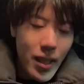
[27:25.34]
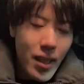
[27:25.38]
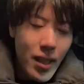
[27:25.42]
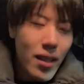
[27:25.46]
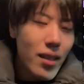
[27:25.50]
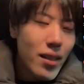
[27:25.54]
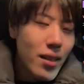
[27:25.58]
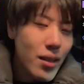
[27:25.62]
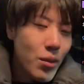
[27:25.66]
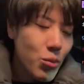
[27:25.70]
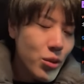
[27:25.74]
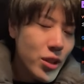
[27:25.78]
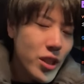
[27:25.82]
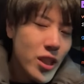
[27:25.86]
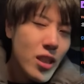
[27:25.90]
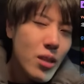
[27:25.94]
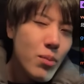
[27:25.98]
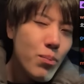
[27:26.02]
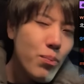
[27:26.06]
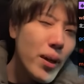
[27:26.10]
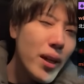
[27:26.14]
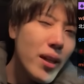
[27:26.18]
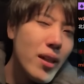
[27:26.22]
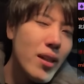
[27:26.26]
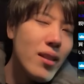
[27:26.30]
やなんかね、俺
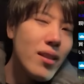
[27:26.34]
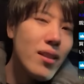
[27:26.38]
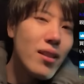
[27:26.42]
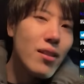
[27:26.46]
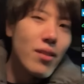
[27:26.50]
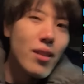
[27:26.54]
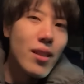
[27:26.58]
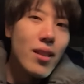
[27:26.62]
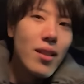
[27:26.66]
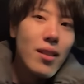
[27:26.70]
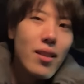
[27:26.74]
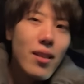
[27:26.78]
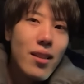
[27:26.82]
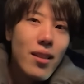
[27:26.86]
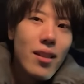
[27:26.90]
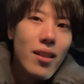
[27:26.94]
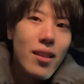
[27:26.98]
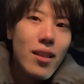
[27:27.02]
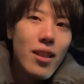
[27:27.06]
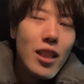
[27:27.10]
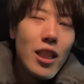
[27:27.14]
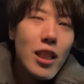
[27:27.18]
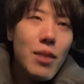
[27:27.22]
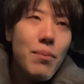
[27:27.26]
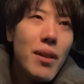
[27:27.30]
心配なんだよね。
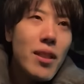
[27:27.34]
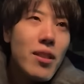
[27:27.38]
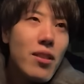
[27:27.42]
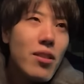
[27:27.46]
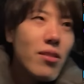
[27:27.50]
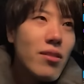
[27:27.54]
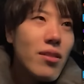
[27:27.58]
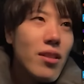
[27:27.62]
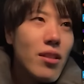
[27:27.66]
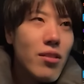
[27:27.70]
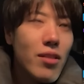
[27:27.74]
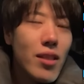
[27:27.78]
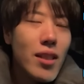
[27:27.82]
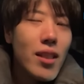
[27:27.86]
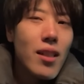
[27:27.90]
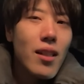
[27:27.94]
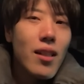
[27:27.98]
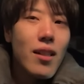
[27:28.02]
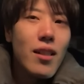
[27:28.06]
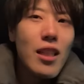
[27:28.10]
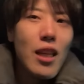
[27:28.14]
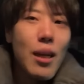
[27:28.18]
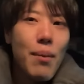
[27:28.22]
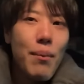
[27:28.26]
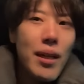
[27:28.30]
今住んでる家
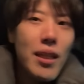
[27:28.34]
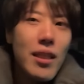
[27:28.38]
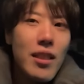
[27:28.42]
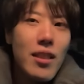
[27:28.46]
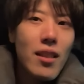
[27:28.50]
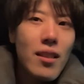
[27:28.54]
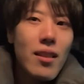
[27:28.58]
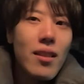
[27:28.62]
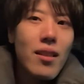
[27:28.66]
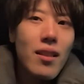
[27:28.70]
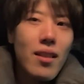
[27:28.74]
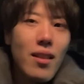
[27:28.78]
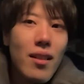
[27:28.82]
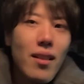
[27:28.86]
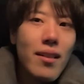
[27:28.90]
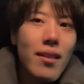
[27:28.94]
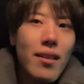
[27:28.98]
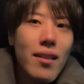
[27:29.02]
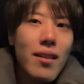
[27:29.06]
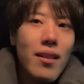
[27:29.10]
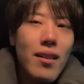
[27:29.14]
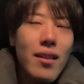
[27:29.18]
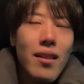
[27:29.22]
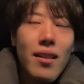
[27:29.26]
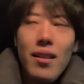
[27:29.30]
が山にあっ
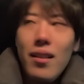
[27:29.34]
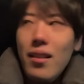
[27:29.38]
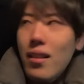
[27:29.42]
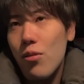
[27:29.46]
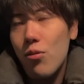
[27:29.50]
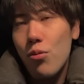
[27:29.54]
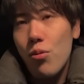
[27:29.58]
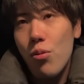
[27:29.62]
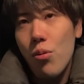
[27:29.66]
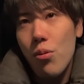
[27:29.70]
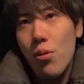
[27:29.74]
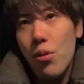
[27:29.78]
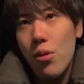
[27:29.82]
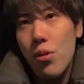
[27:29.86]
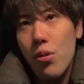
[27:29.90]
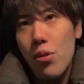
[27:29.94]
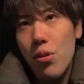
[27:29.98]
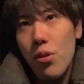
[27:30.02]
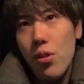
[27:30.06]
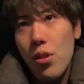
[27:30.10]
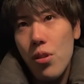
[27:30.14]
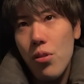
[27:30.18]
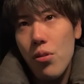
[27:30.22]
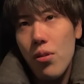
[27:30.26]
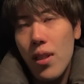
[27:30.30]
て、
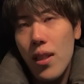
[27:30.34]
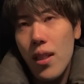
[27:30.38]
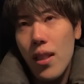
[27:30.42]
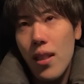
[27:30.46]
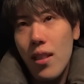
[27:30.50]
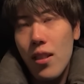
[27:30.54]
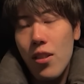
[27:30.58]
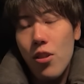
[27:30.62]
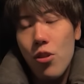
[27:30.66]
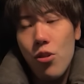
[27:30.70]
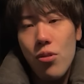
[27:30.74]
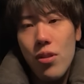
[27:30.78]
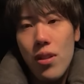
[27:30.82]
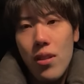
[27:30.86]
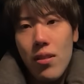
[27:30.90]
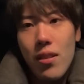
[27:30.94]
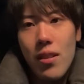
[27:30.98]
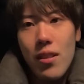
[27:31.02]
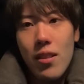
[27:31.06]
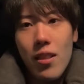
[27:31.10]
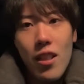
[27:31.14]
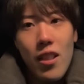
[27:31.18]
60か70年ぐらい、